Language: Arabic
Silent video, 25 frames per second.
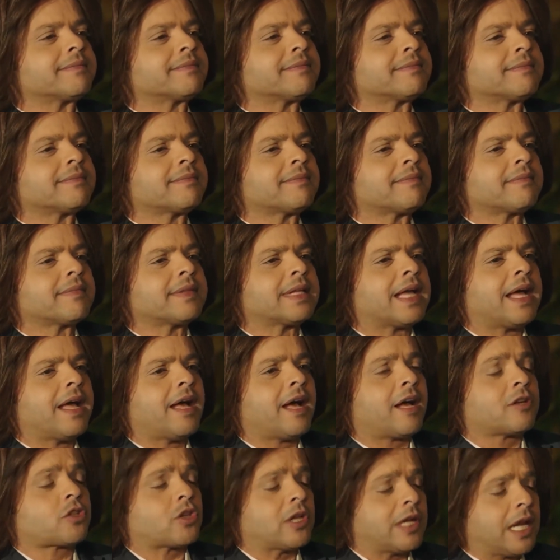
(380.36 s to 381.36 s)
ليه؟
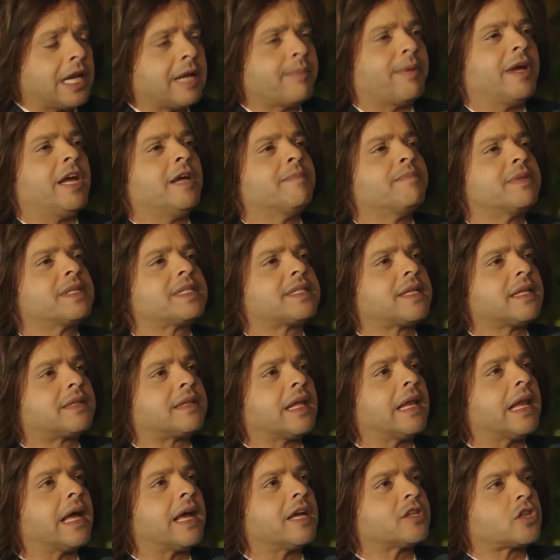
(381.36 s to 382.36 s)
عشان انا بحب
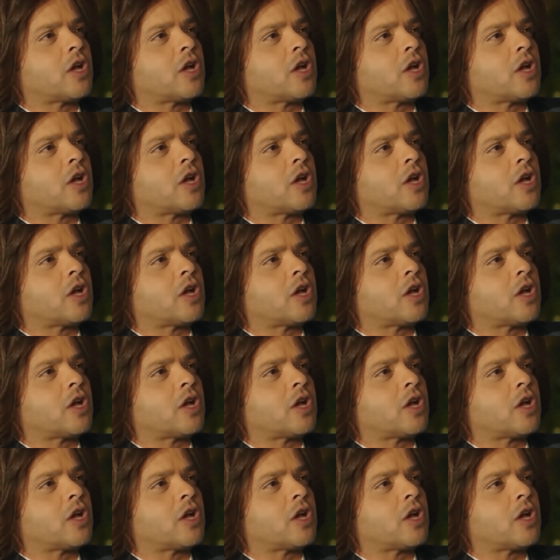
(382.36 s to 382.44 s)
الست اللي